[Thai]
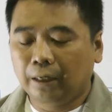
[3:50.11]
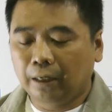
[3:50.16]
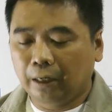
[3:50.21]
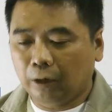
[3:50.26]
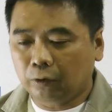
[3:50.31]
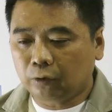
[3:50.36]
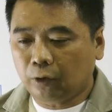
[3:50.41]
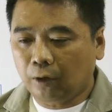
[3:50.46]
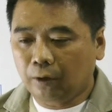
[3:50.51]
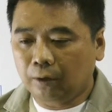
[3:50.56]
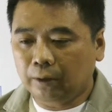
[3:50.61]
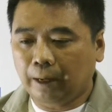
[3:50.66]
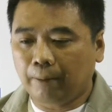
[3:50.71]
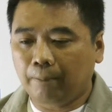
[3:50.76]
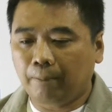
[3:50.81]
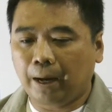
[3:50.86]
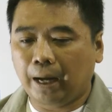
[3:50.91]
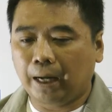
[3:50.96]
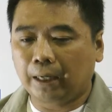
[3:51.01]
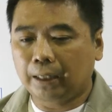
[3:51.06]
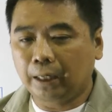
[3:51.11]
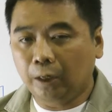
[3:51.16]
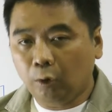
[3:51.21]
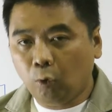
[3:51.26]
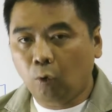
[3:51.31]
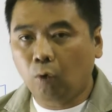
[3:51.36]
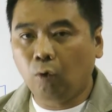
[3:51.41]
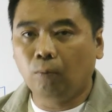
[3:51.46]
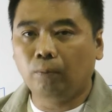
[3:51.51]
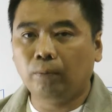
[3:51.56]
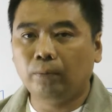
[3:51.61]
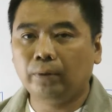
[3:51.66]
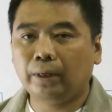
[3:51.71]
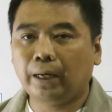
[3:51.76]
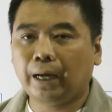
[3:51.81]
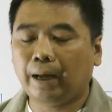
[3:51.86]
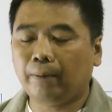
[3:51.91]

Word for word: เราต้องนำมาขึ้นรูปนะ